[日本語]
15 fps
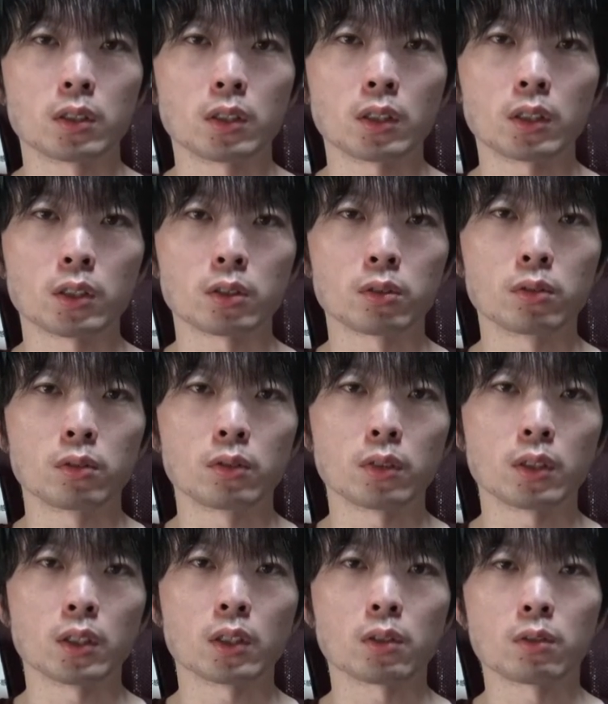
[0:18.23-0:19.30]
ただその
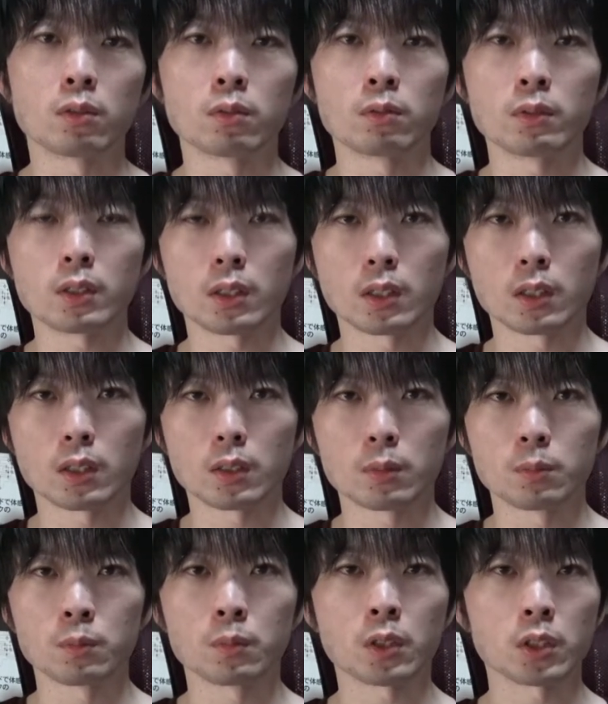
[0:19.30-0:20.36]
エアコンは
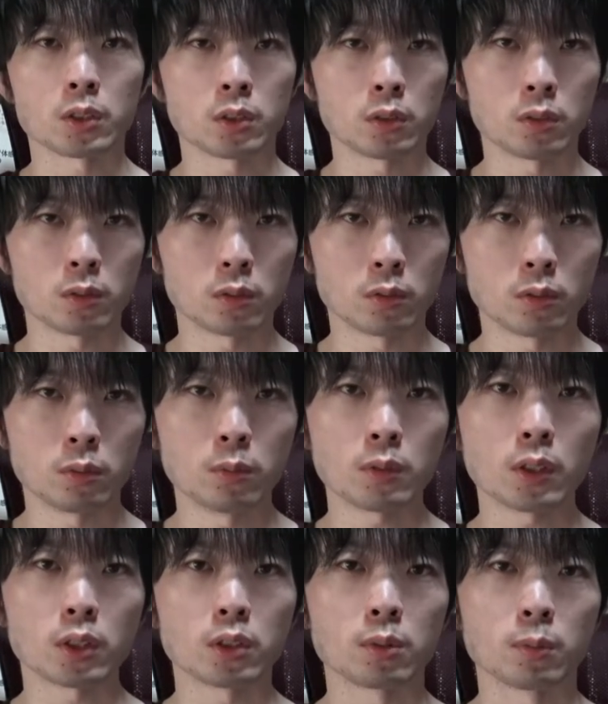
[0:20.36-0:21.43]
昔の、大
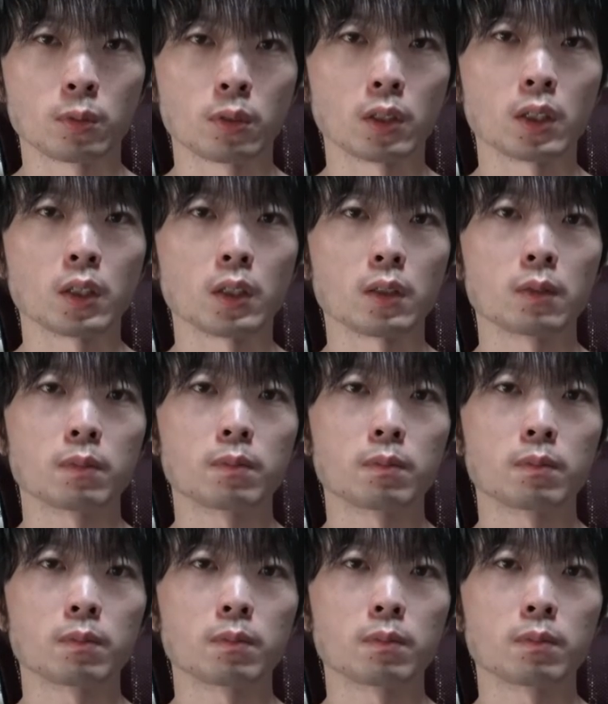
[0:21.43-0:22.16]
昔のもので、